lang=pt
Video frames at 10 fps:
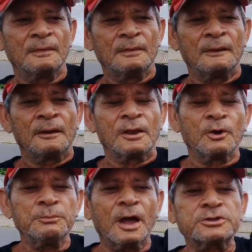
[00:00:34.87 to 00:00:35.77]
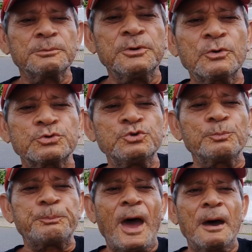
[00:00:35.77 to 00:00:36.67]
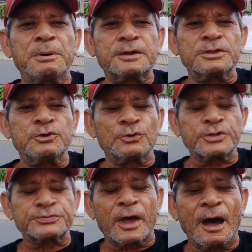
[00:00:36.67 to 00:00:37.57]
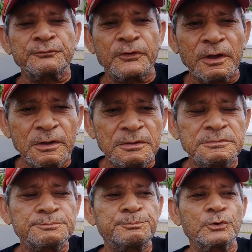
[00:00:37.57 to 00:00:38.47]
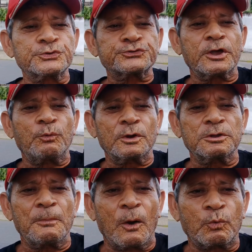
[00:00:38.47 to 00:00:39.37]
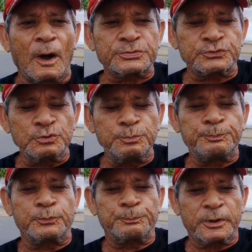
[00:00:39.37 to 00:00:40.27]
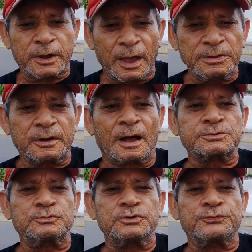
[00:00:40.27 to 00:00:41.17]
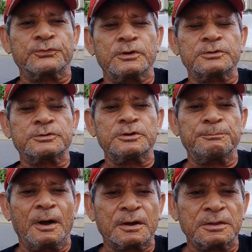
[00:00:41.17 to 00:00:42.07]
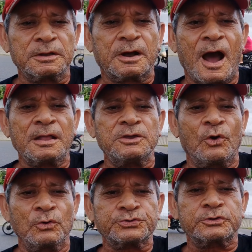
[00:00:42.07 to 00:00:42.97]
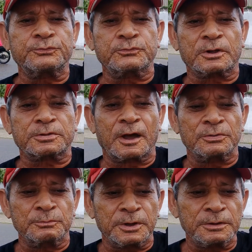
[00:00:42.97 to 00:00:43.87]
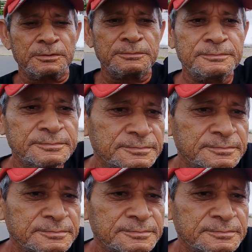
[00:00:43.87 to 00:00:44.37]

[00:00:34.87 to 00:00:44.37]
Sassá. Eu me admiro de um Peba que de outra terra veio, por ser um animal quadruplo, pequeno e cascudo de feixe, e banca de carne e osso que fura a terra no meio.